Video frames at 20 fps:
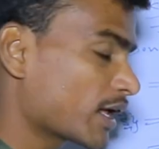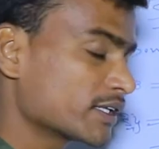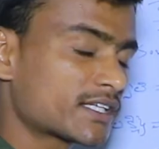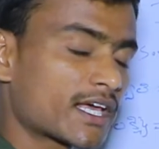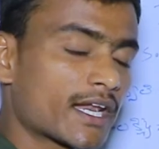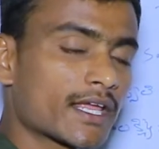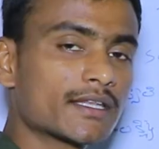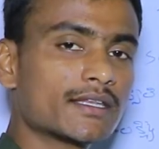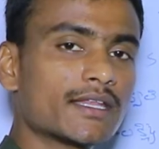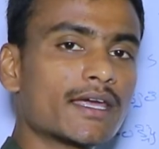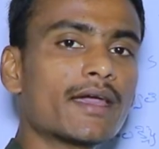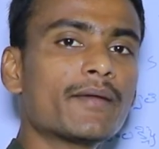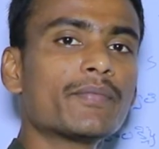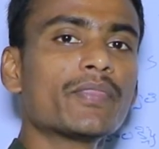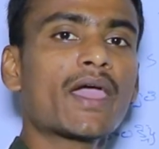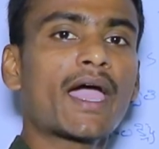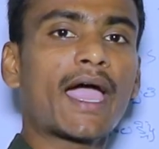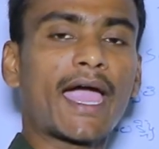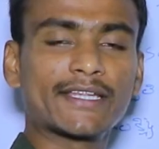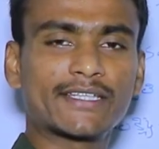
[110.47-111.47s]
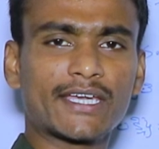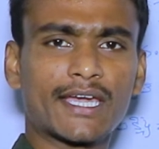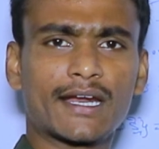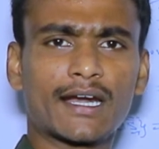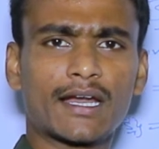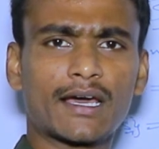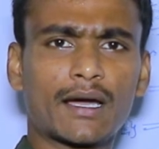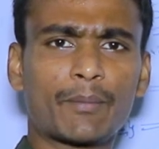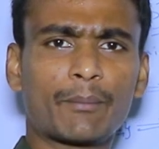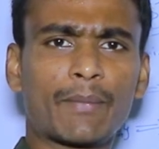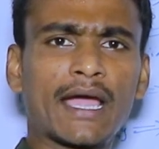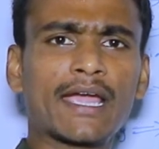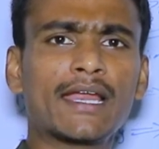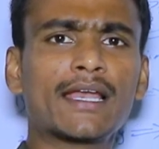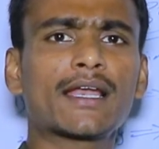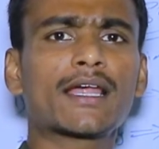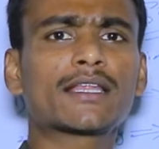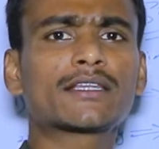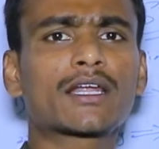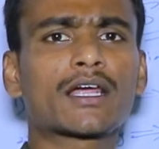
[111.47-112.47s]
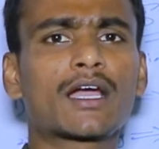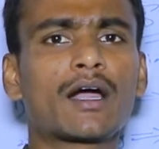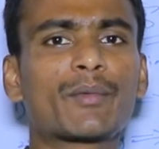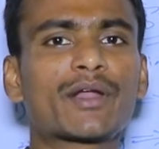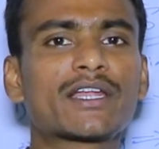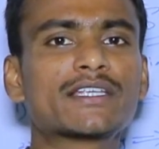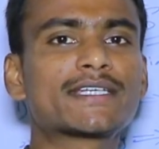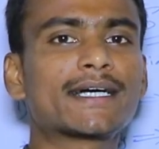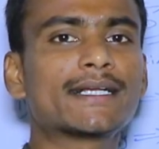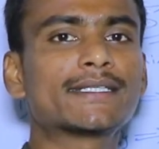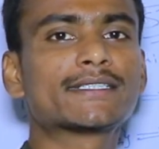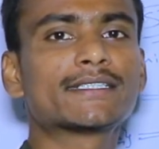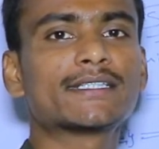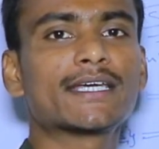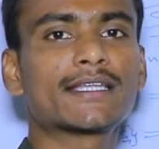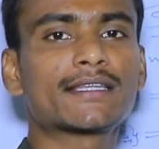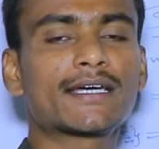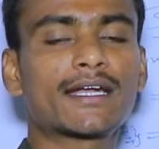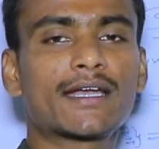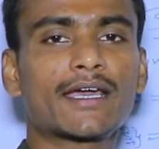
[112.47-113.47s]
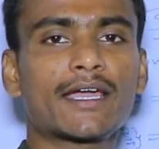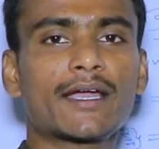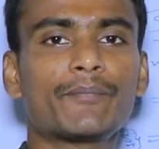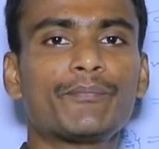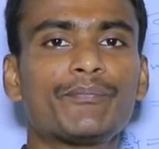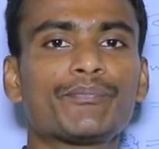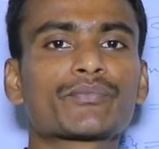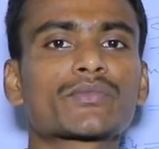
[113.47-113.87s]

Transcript: ఇవ్వడం జరిగింది అయితే ఇక్కడ మహిళలందరూ గమనించాల్సింది ఏంటంటే